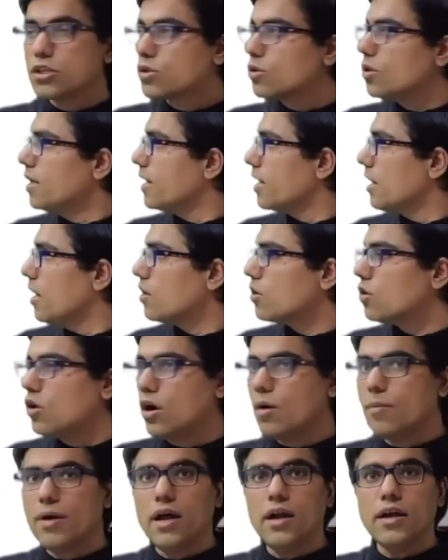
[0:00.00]
तो लिखा
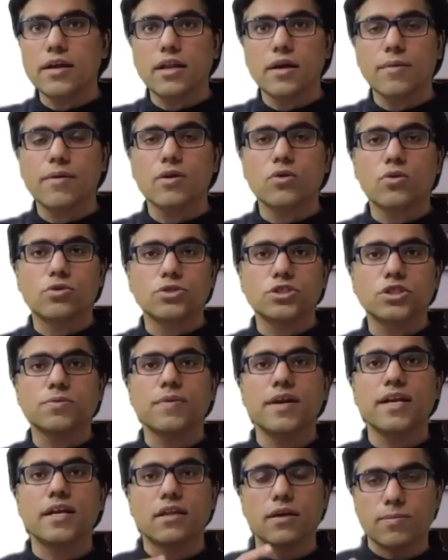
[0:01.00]
कॉमा डबल कोट्स
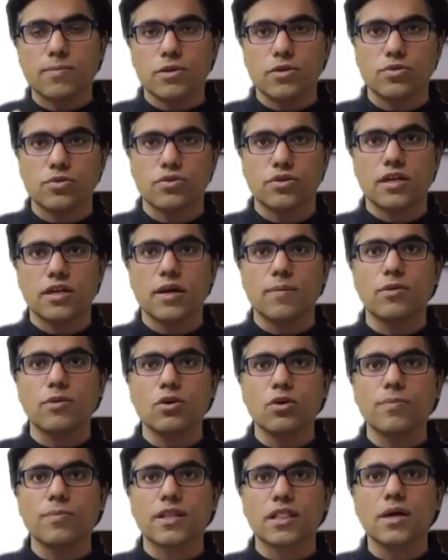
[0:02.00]
में डब्ल्यू
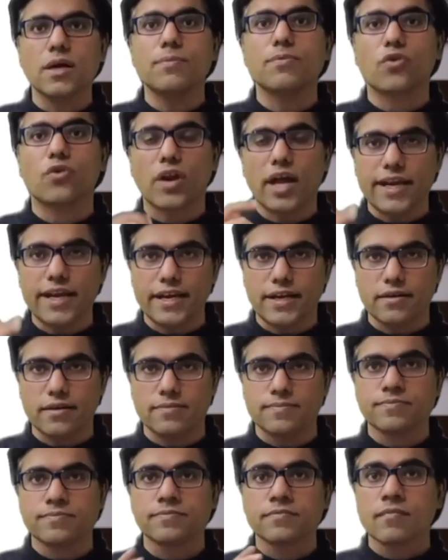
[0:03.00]
डब्ल्यू मतलब राइट
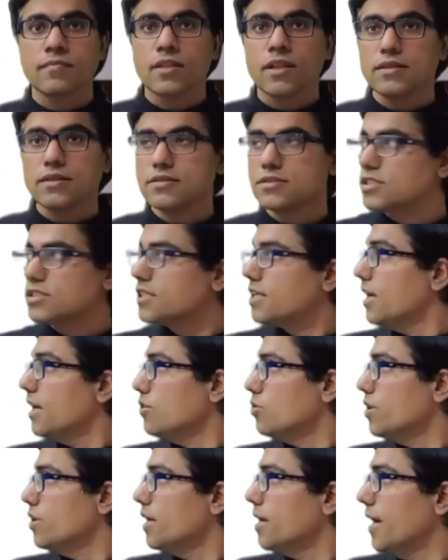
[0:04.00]
ठीक
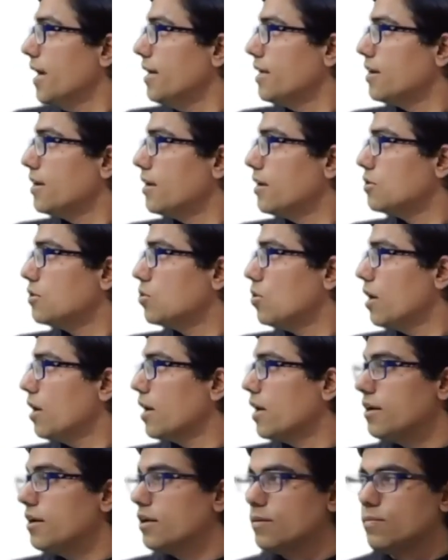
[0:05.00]
है क्योंकि राइट करना तो आ
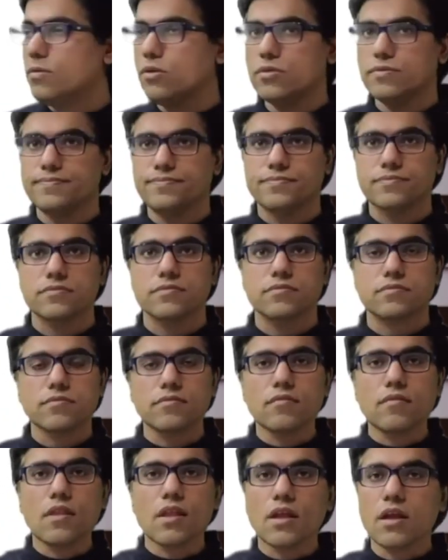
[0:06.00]
गया डब्ल्यू
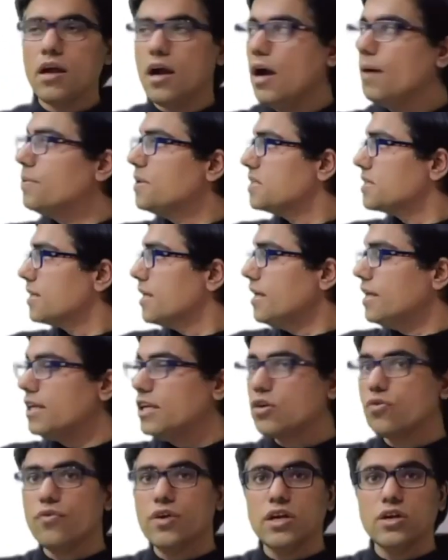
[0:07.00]
अब इसके
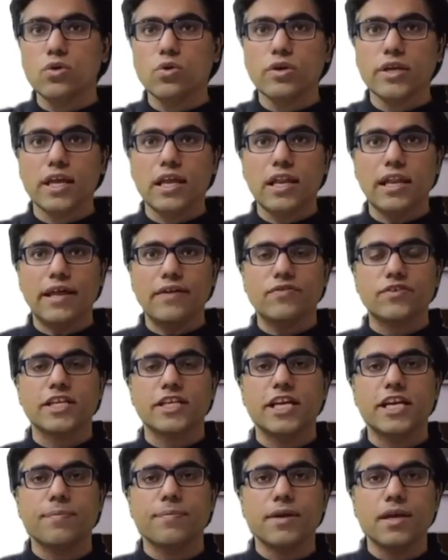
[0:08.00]
इक्वल टू के लेफ्ट
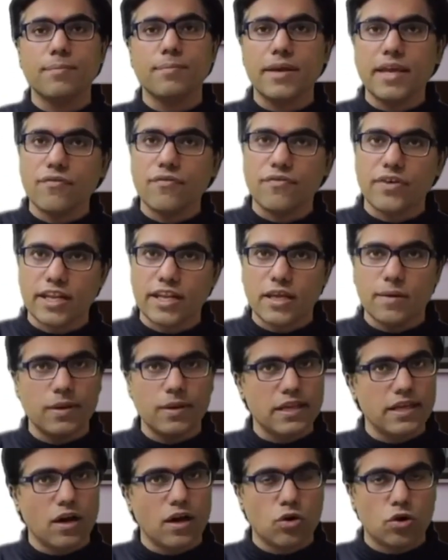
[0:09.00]
साइड में हम एक
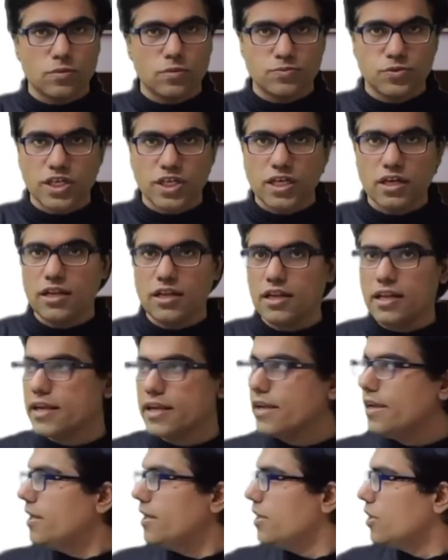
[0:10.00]
वेरिएबल या ऑब्जेक्ट ले
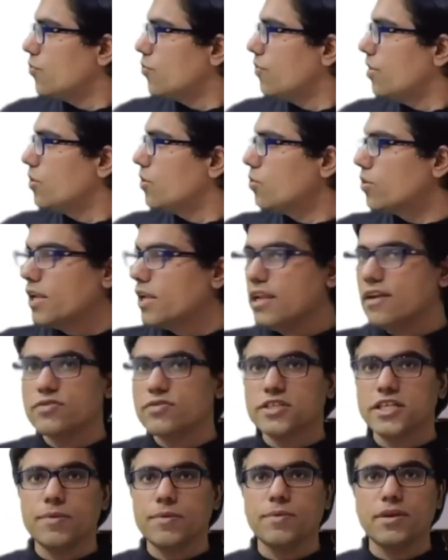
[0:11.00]
लेंगे इक्वल टू के
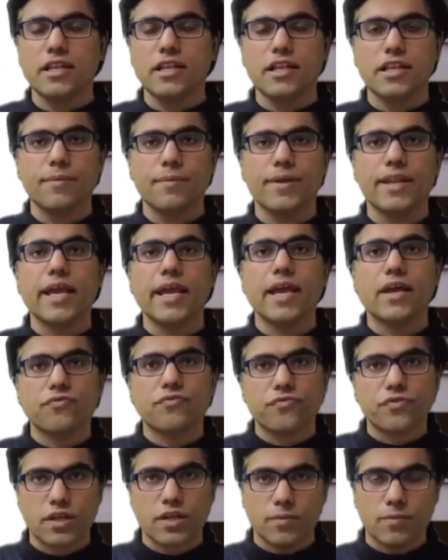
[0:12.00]
लेफ्ट साइड में ले लिया मैंने
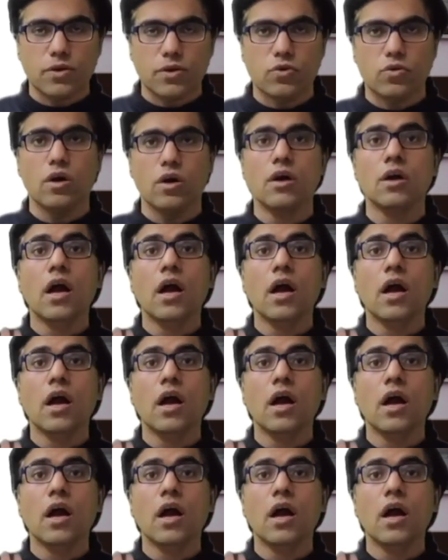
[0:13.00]
एफ डब्ल्यू